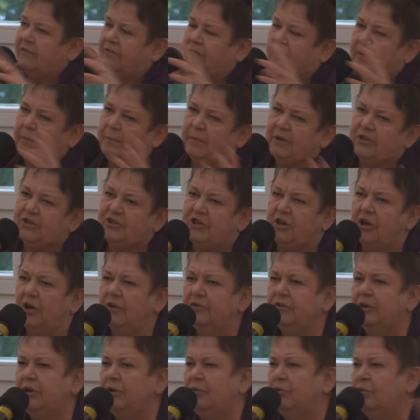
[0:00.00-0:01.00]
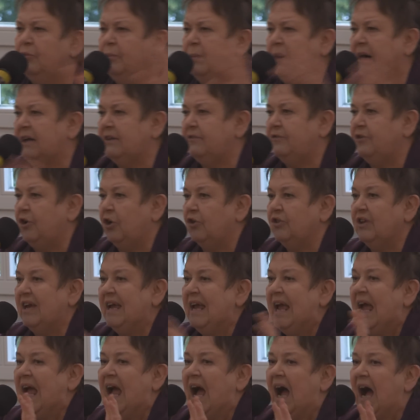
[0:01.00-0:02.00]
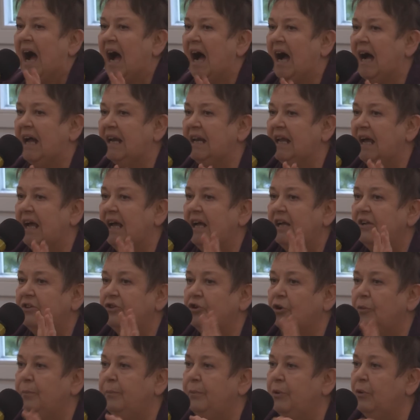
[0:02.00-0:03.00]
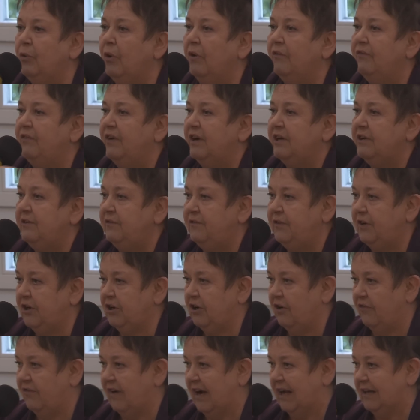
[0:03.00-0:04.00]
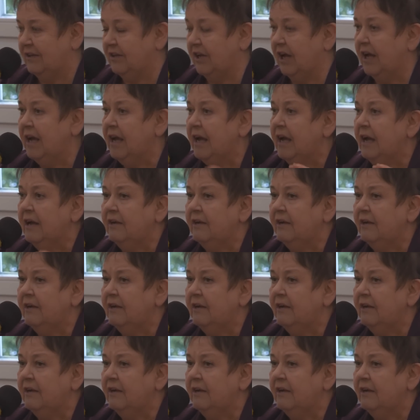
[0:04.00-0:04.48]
wymyślonej, ubarwionej, ale to było weryfikowalne.